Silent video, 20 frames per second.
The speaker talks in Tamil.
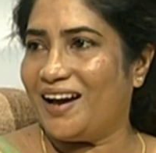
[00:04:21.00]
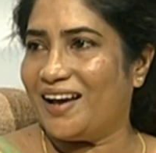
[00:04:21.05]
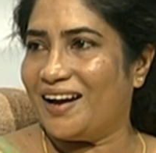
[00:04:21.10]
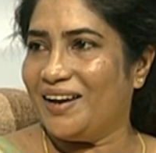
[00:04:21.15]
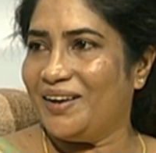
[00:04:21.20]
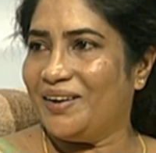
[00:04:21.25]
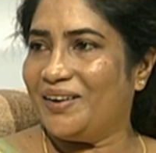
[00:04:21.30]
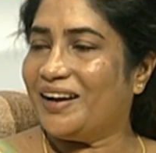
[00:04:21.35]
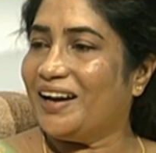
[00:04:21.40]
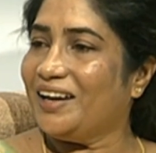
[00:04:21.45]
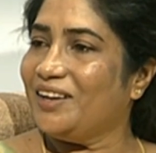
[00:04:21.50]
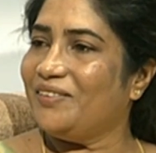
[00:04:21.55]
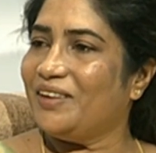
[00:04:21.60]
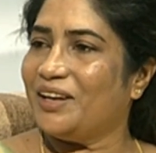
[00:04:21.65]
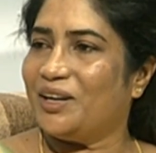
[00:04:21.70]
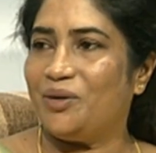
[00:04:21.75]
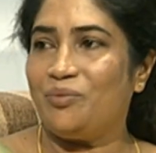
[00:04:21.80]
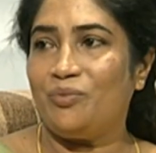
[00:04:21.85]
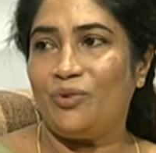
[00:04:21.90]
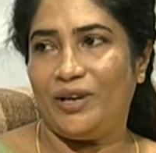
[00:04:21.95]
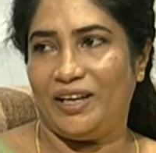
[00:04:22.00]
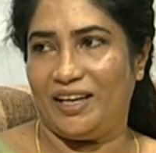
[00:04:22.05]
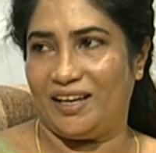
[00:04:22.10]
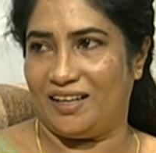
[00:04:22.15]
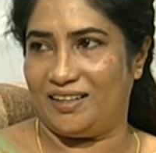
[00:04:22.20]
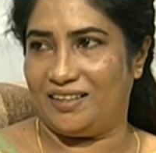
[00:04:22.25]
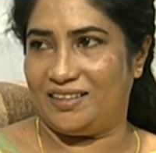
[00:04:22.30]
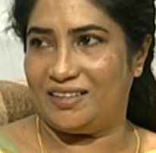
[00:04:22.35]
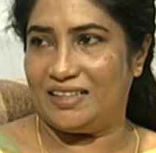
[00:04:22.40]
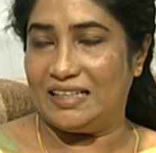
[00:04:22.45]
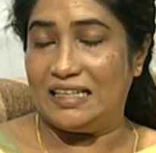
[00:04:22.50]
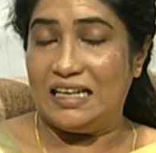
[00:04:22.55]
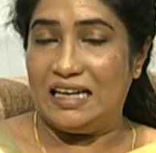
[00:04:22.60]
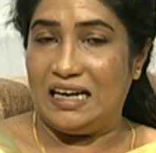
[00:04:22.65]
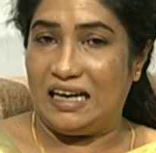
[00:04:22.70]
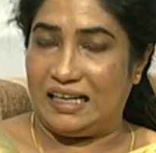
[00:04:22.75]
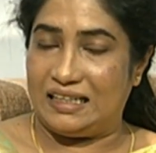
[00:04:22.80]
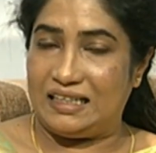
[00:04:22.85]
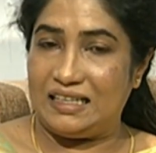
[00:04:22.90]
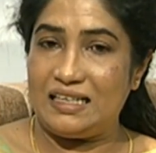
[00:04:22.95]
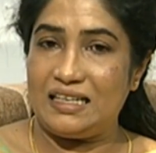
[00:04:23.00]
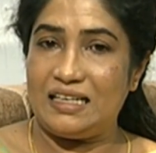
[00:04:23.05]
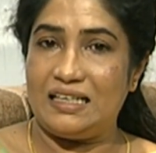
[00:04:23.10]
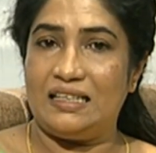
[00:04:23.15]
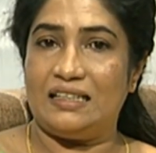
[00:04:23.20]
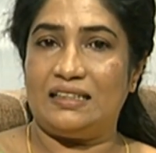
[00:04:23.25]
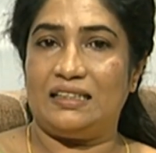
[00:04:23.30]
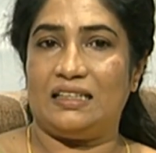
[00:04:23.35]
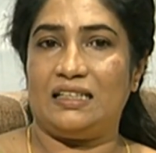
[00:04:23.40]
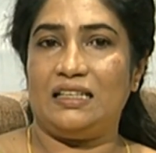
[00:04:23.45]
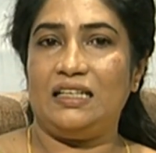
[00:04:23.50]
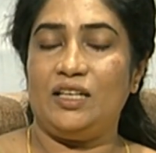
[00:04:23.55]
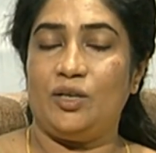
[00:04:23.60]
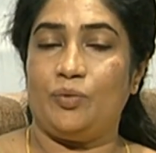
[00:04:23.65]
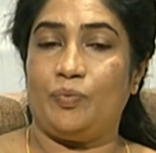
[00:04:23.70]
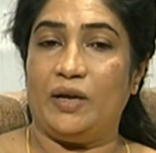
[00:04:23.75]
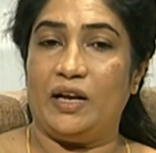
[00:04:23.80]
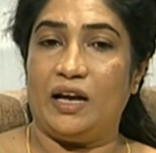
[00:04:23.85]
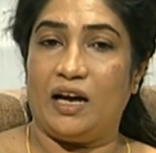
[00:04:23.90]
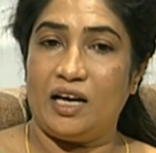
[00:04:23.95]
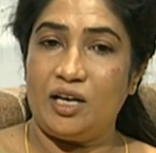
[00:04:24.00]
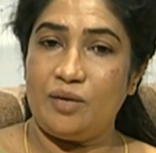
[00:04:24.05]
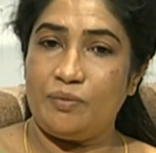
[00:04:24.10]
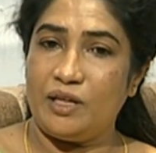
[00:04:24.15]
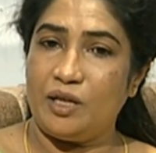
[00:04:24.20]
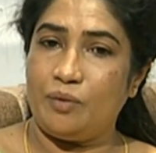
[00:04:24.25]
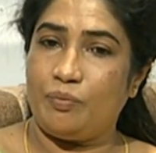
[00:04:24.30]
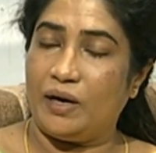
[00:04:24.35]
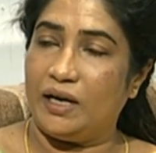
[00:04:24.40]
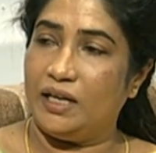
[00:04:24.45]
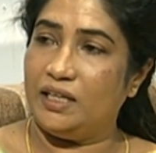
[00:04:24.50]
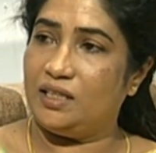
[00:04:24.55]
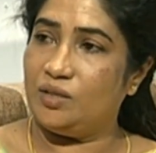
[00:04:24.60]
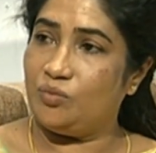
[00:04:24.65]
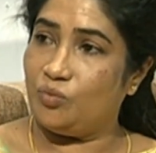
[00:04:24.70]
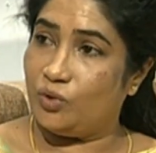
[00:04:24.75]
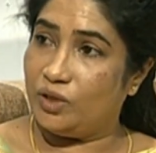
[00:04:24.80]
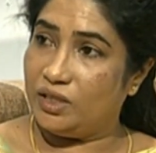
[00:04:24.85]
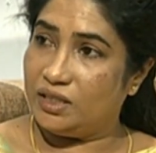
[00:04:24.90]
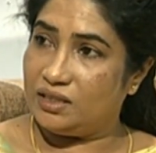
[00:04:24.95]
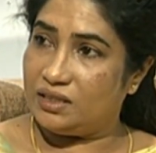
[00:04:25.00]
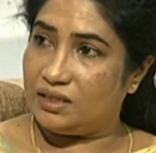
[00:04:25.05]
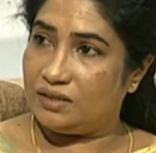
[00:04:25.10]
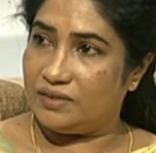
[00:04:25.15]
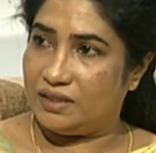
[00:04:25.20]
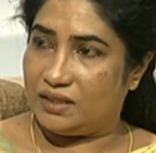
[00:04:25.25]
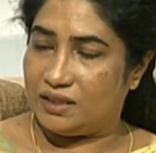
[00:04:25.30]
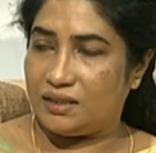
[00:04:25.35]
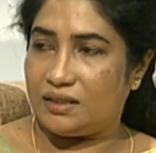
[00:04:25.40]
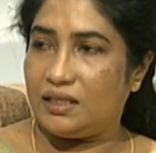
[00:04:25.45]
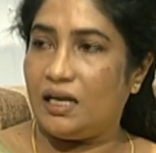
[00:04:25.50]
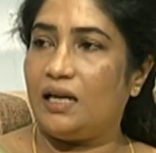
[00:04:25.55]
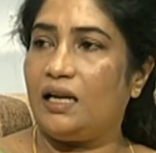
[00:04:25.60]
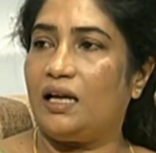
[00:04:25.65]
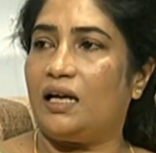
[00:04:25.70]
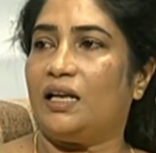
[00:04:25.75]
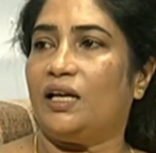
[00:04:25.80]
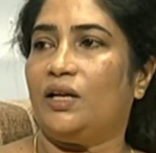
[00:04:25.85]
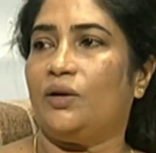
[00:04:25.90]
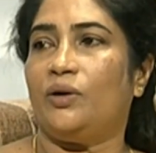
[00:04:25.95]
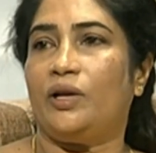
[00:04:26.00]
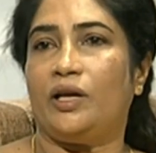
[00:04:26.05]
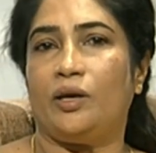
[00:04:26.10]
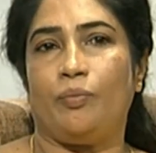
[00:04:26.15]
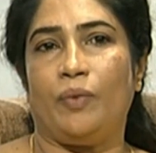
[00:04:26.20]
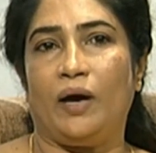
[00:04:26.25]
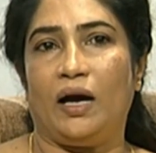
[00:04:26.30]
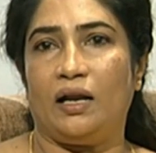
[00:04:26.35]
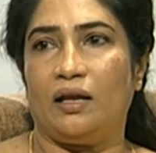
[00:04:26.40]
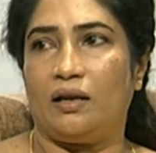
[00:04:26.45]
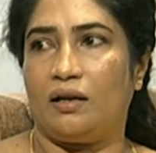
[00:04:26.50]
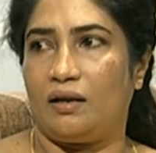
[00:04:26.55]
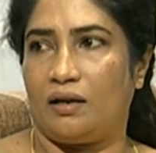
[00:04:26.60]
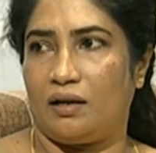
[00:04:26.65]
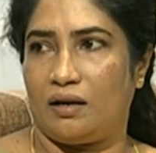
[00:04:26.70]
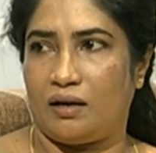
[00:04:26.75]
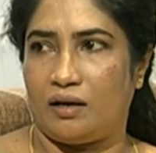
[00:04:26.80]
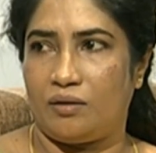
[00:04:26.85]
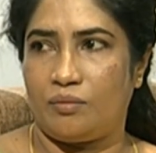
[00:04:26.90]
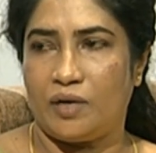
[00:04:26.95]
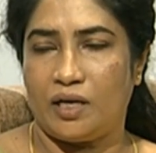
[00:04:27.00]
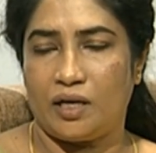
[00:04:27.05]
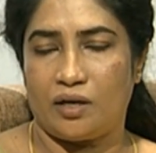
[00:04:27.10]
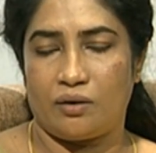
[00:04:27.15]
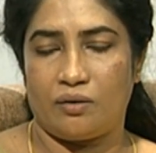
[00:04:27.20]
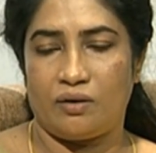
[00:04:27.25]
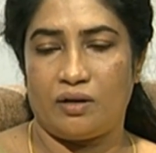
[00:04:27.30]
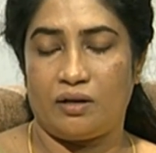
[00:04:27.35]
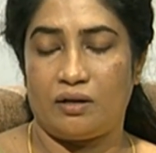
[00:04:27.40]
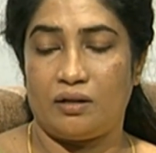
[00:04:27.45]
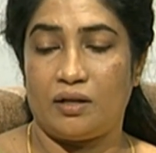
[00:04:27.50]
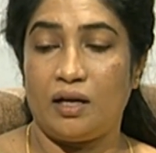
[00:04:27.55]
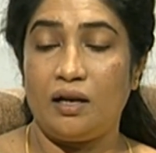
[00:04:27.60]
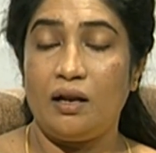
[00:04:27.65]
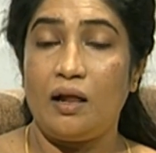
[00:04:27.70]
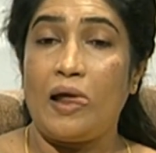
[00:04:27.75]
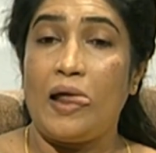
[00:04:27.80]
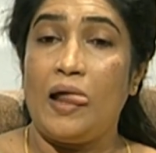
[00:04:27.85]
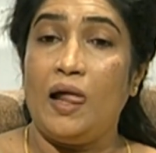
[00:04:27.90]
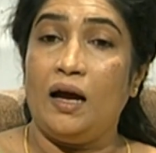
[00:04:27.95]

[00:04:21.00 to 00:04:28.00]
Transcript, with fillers: ஹேர்லேயோ கை வைக்க முடியாது அதனால தான் இப்போ நானும் அதை படித்து முடித்து விட்டு தான் நான் என்னுடைய பாலரை நான் ரன் பண்ணி கொண்டிருந்தேன்